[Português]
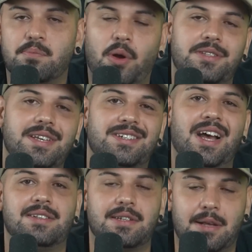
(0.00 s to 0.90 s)
Pode ser
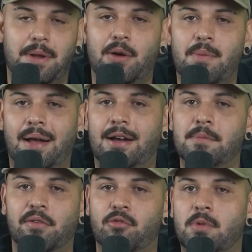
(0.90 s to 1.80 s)
chato você trabalhar com uma
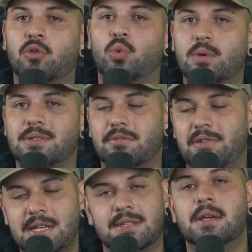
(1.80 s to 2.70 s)
câmera filmando tudo que você
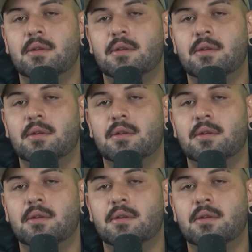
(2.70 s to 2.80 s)
faz.